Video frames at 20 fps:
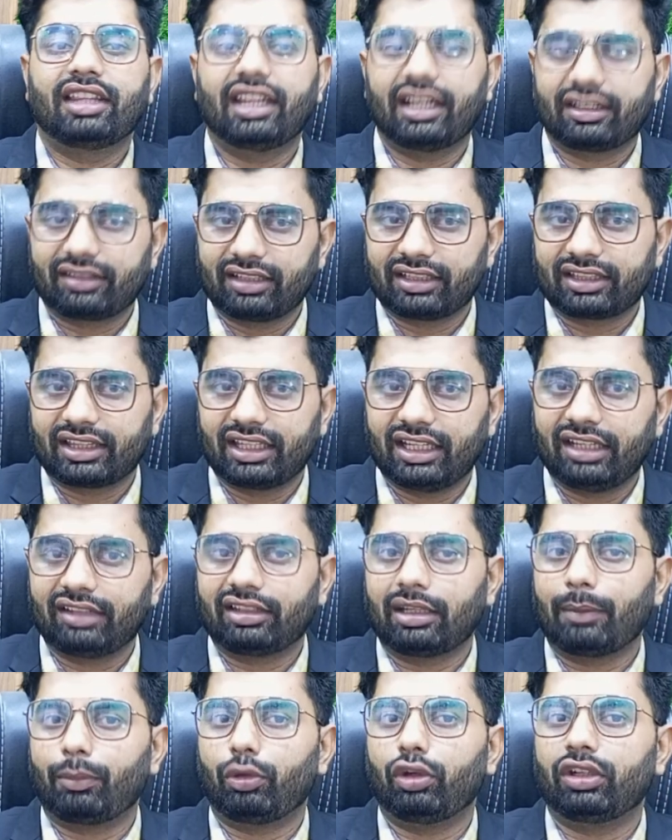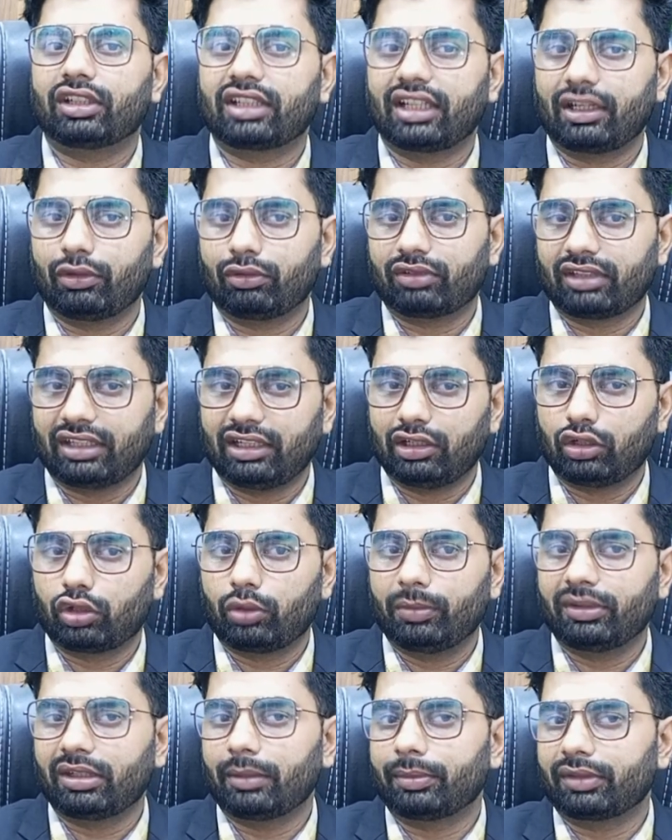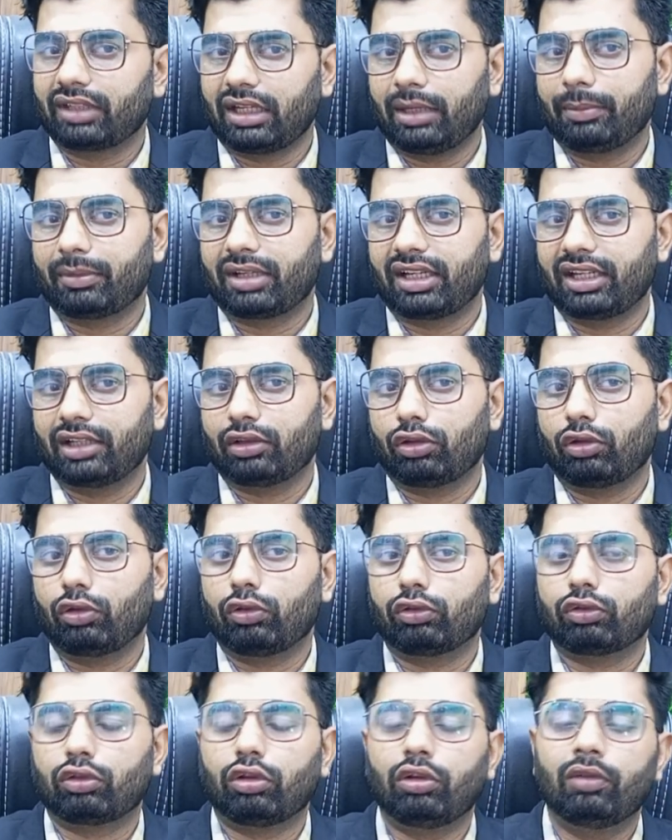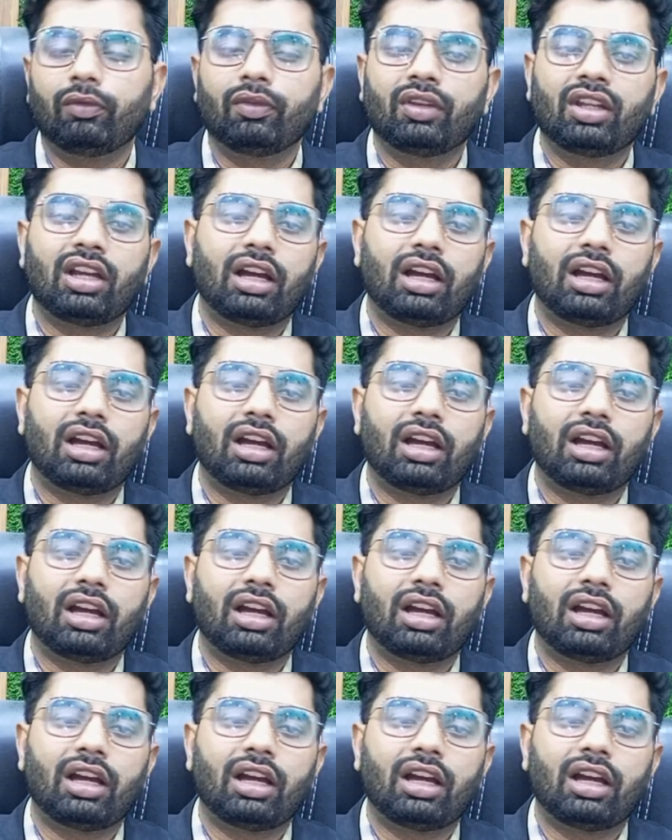देख सकते हैं सपोर्ट करें उस चैनल को भी सब्सक्राइब करें तो दोस्तों